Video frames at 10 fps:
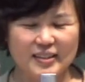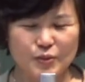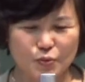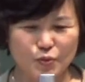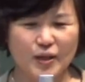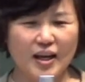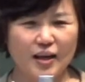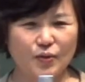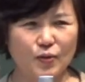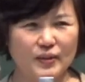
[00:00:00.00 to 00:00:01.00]
그 두개
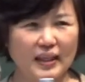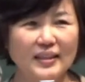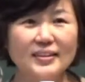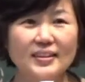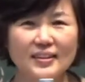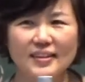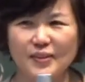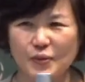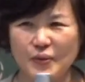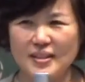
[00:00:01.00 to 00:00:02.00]
하고 다른
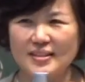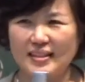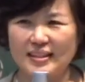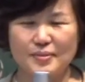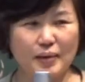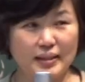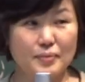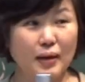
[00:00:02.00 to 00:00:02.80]
교회에서 사실 많이